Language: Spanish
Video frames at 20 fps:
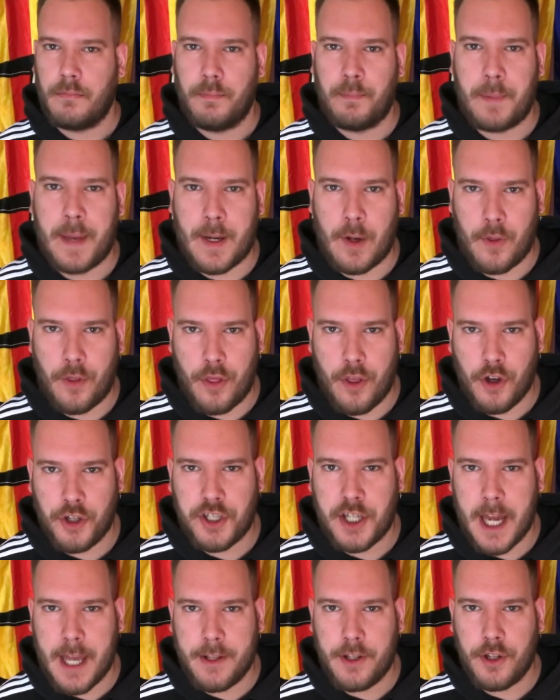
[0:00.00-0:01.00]
Pero en
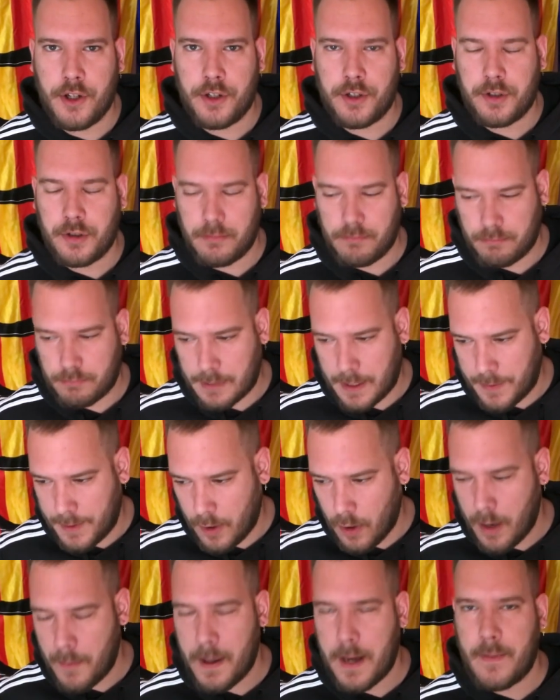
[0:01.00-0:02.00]
dos años te
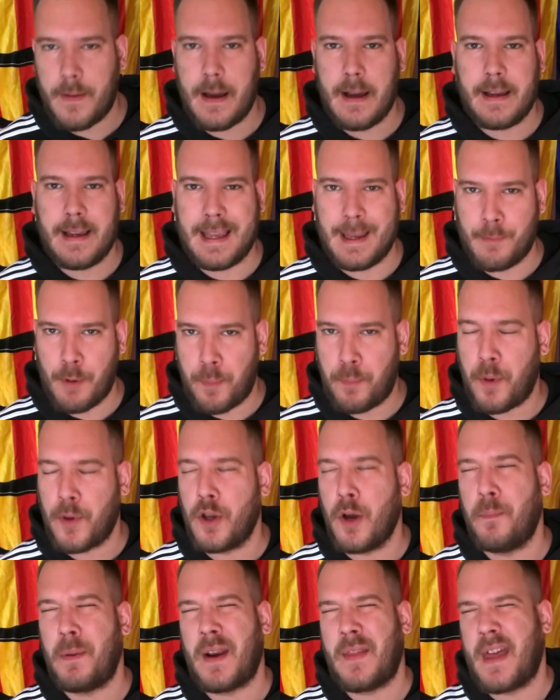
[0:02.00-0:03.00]
digo de verdad que hemos
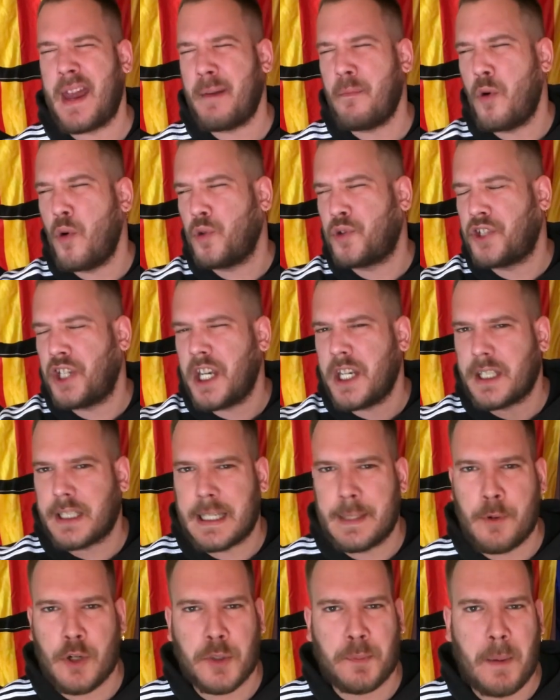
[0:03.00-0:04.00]
podido perder
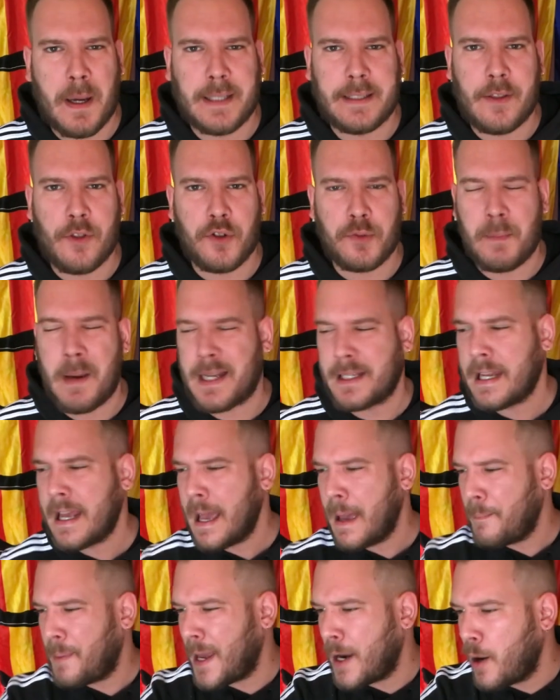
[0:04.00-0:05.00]
muchísimos partidos más,
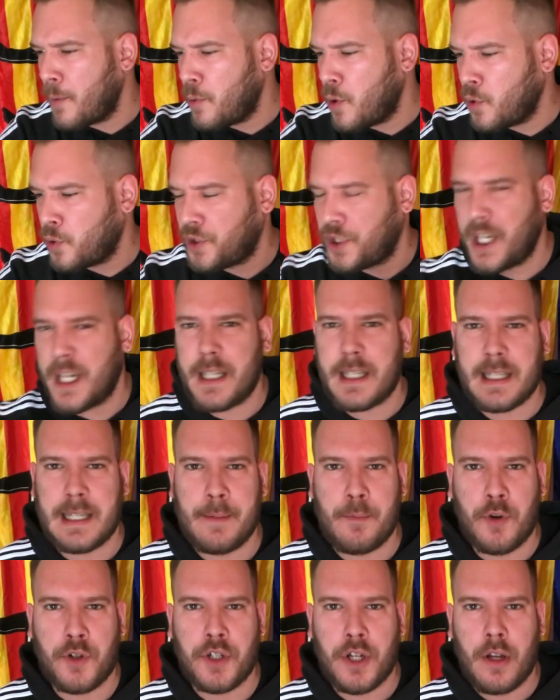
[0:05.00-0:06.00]
pero
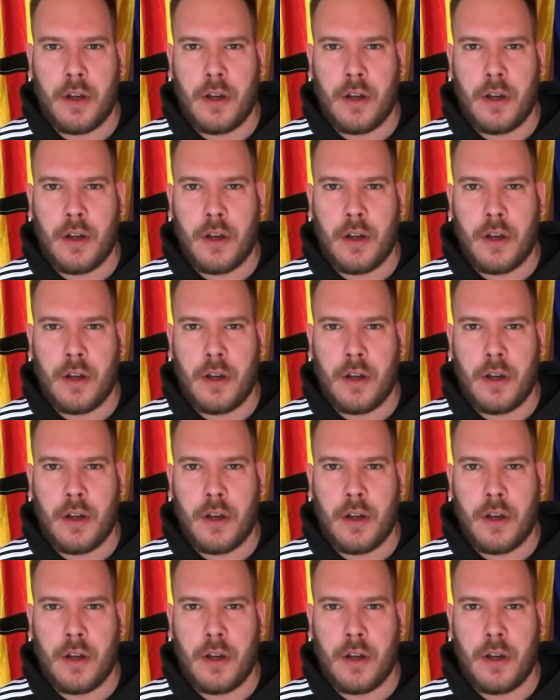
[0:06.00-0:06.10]
muchísimos.